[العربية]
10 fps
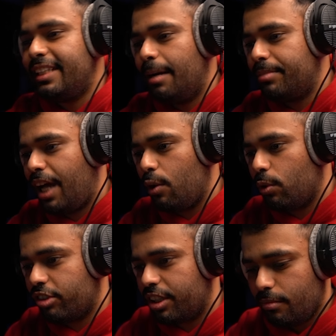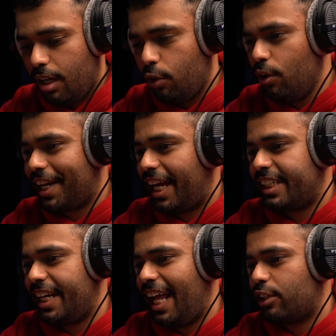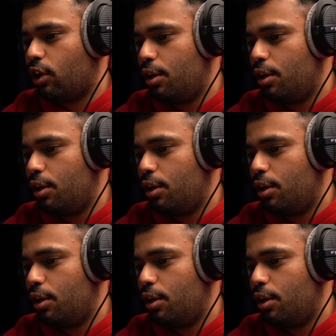كم تعال وسيط اقول لك 10 ريال تقول لي